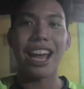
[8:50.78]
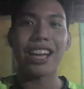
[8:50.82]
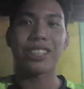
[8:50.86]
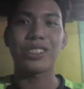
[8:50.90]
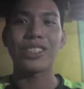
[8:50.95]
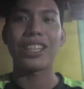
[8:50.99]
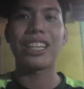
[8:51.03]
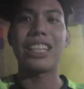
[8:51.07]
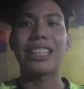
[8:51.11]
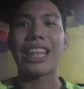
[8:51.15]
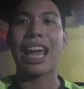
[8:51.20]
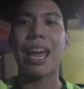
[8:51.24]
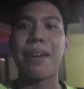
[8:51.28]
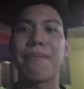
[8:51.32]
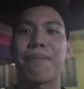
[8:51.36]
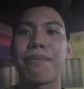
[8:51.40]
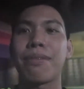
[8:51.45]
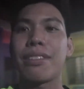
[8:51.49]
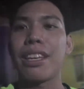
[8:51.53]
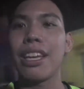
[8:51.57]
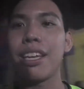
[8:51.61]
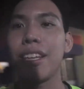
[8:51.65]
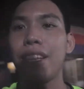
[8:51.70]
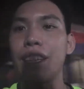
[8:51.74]
Actually, time...
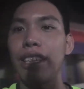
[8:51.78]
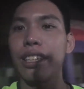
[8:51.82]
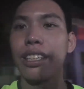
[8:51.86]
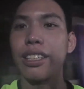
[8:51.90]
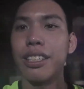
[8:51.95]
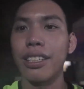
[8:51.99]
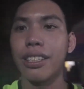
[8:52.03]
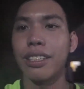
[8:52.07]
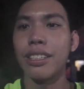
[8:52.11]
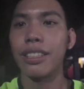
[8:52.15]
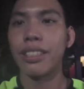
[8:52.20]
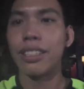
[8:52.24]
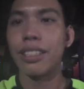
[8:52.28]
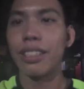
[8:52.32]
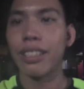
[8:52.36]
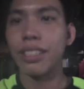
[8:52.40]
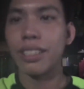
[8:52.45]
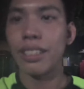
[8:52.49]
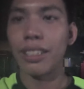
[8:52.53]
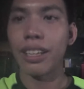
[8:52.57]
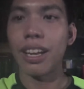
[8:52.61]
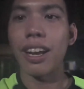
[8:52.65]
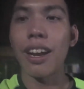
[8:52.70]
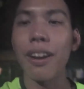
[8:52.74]
Ay. Eh,
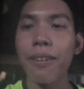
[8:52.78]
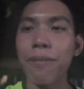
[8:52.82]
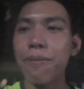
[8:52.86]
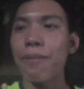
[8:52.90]
ang